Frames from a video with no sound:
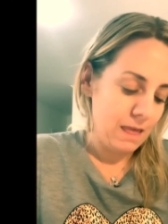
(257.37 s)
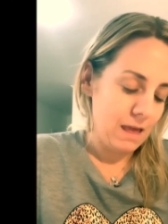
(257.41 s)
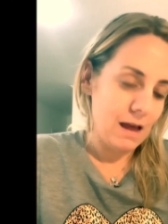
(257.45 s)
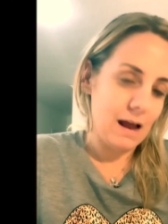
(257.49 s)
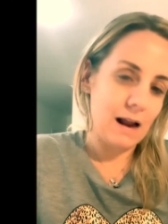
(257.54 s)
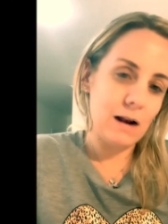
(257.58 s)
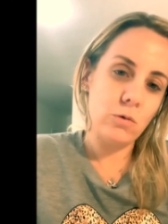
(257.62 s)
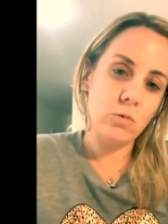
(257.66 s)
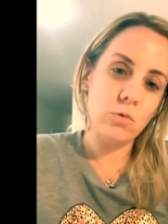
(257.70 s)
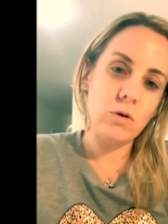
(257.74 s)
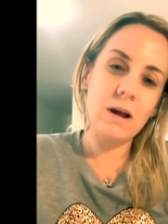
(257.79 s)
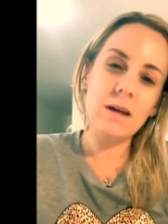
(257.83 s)

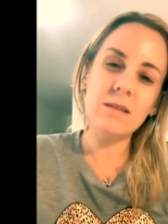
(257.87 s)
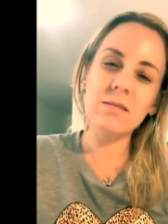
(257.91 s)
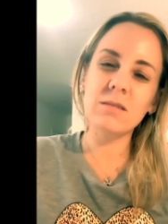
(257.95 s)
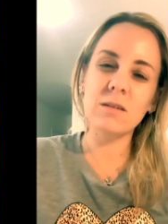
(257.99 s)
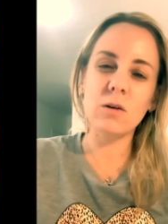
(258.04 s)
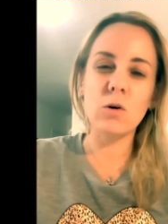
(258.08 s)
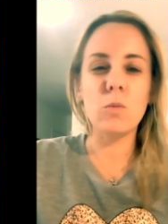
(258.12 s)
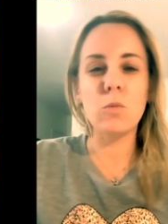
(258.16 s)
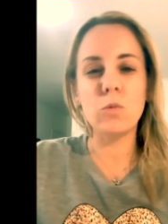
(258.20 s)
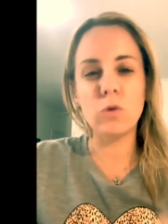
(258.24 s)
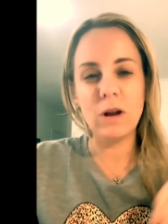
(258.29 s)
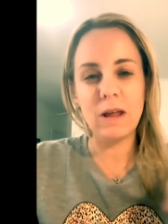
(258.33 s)
Algunas
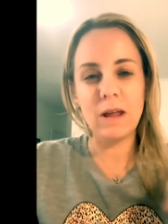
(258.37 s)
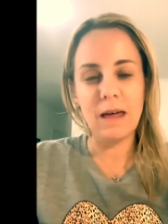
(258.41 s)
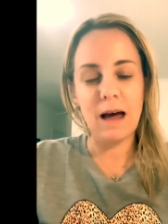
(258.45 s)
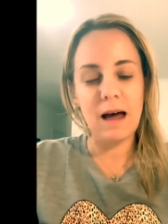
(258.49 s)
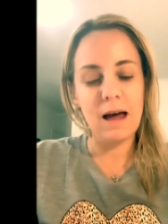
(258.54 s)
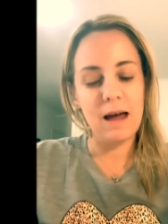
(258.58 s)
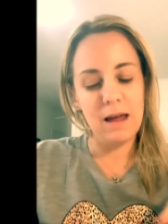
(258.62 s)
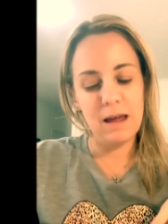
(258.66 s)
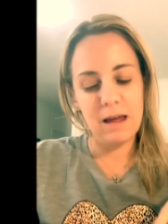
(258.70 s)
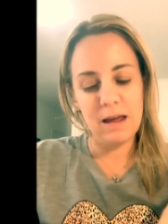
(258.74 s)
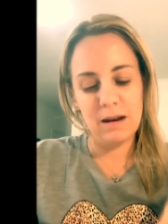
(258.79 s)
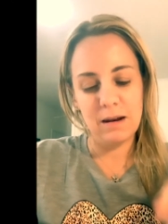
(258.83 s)

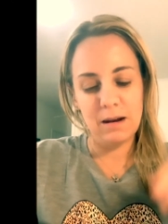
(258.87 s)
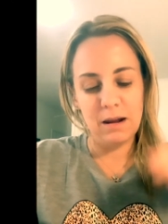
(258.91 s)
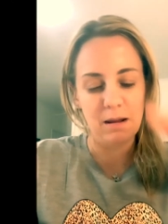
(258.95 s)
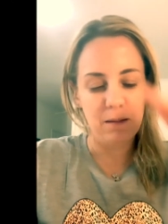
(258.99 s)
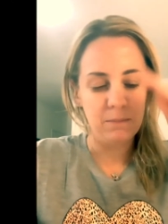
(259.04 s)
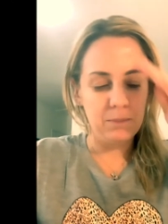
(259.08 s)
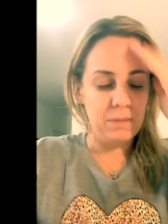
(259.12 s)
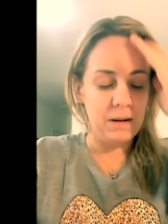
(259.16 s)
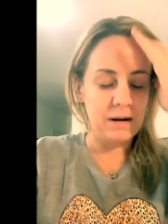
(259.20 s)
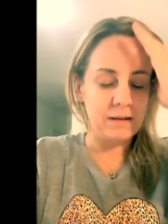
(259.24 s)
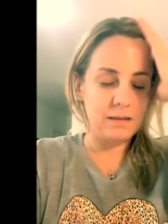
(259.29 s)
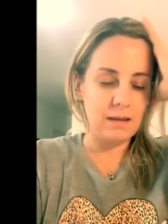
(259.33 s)
comunidades en,
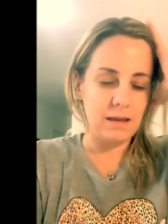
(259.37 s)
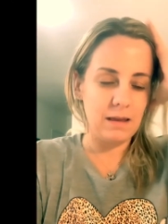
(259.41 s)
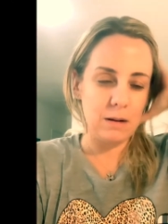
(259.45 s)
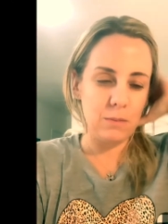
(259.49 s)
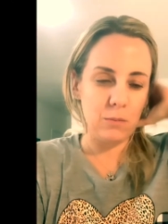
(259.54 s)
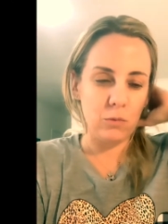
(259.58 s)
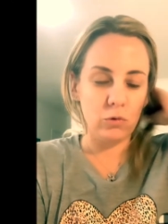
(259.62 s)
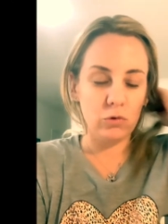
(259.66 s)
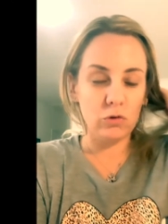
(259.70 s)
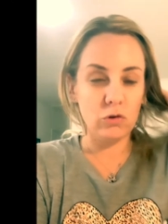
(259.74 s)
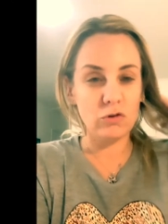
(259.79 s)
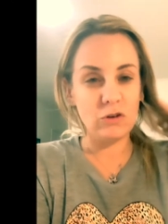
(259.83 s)
en partes del
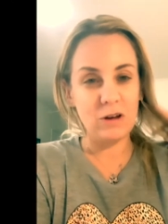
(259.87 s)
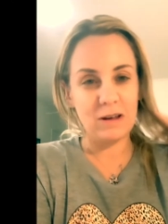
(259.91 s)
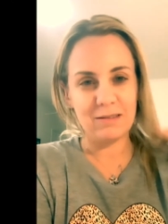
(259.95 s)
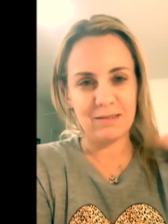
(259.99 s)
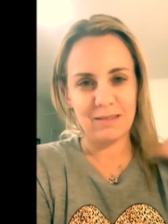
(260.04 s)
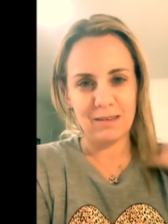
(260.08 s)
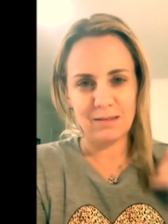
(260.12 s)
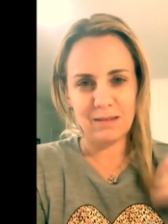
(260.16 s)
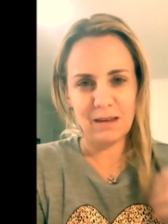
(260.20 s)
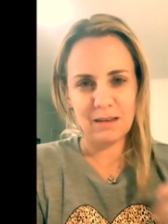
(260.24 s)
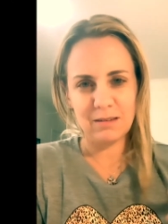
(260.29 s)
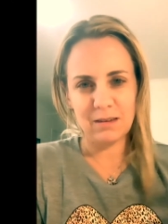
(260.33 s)
mundo ya,
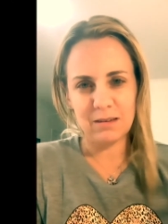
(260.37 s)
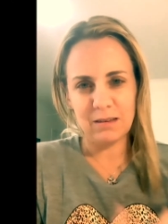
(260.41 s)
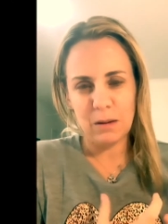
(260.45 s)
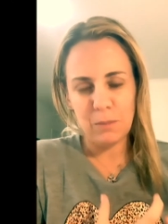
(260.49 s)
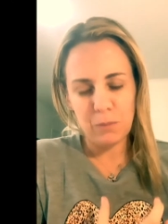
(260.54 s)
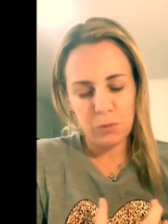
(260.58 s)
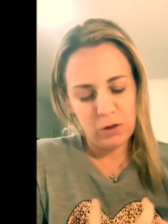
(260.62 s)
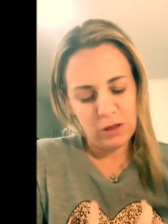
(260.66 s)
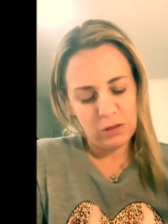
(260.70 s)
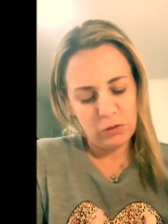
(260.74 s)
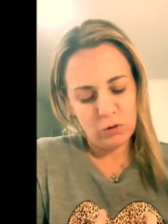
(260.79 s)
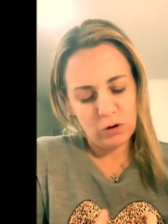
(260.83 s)
se están
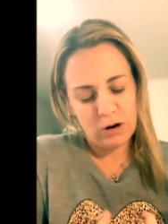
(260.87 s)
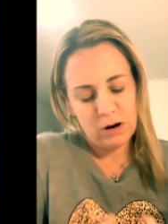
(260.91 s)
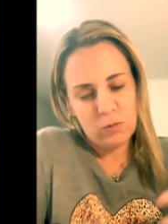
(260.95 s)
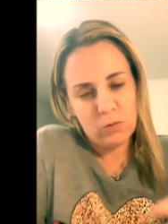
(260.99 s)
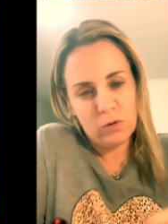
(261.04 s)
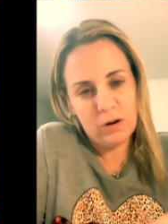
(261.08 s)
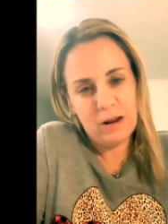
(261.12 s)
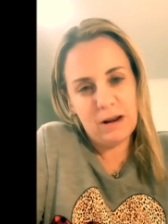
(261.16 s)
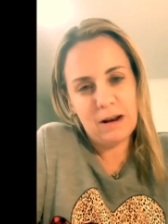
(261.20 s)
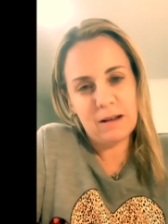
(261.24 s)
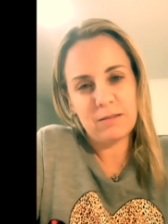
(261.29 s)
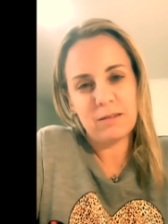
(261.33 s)
pudiendo
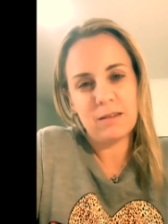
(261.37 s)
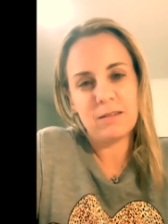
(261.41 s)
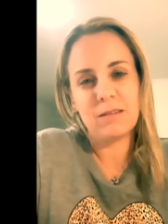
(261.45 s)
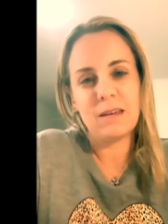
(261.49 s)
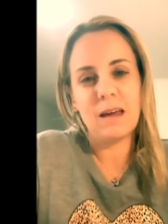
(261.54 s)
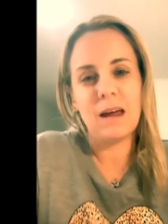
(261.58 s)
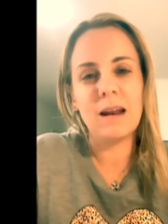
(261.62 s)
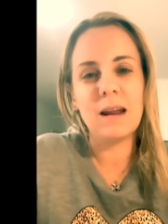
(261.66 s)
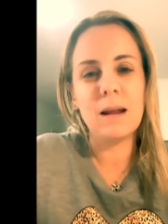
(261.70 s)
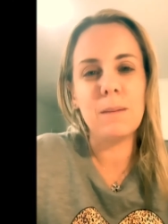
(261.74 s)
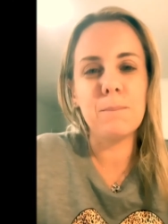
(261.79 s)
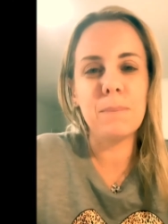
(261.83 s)
reunir, así
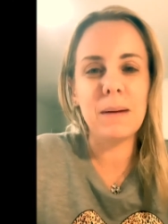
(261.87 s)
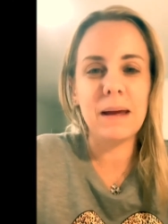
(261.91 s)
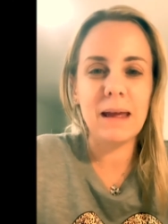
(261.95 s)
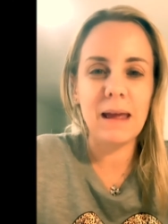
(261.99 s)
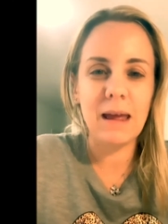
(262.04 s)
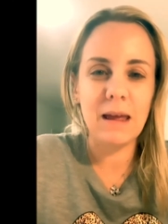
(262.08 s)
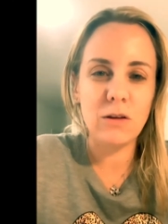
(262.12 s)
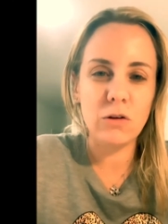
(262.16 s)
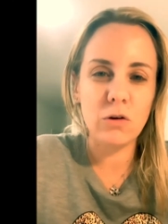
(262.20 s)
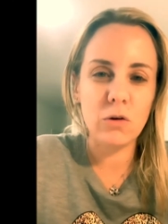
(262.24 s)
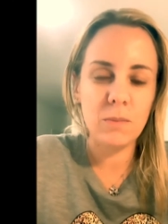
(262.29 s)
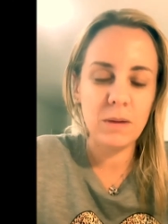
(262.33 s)
sean en
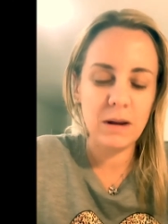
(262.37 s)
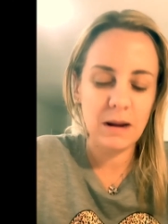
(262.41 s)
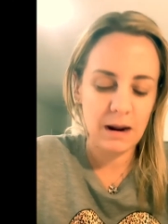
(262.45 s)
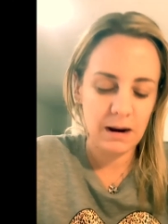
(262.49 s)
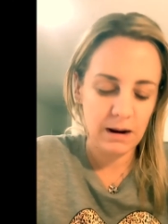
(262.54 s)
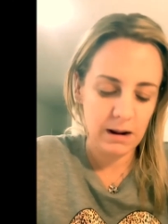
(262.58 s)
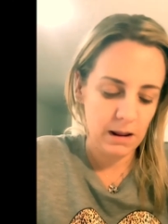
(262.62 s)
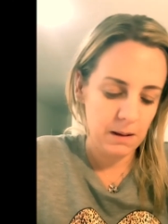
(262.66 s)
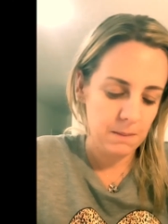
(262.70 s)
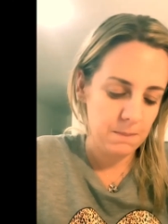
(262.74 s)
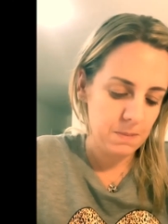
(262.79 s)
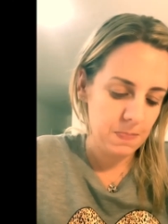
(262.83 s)
pequeños
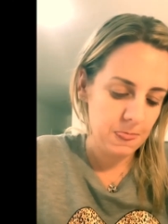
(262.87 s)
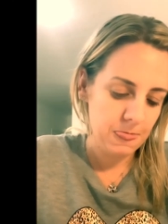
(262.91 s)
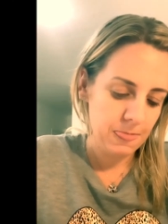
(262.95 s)
minianim,